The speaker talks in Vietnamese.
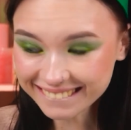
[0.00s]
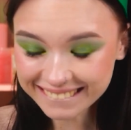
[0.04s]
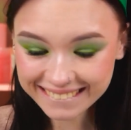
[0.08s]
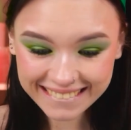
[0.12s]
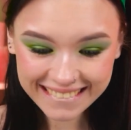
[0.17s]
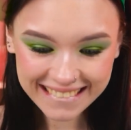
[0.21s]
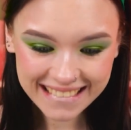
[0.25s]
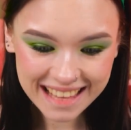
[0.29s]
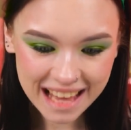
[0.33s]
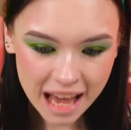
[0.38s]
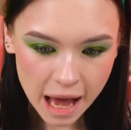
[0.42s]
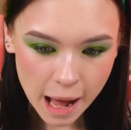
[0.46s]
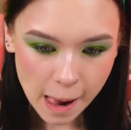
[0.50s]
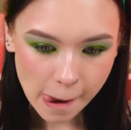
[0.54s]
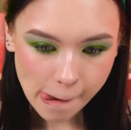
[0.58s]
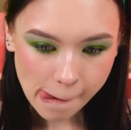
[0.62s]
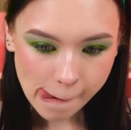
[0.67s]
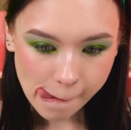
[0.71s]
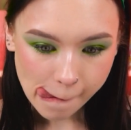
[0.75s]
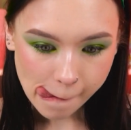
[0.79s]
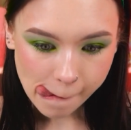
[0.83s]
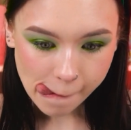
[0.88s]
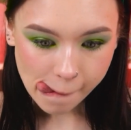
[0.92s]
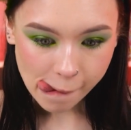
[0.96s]
Tớ sẽ ăn thật
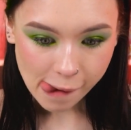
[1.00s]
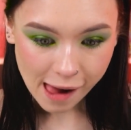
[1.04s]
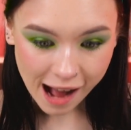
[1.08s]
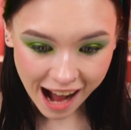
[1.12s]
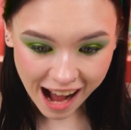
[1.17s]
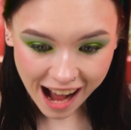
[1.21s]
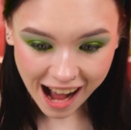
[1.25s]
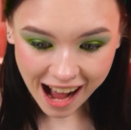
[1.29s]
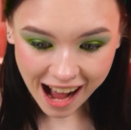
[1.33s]
ngon.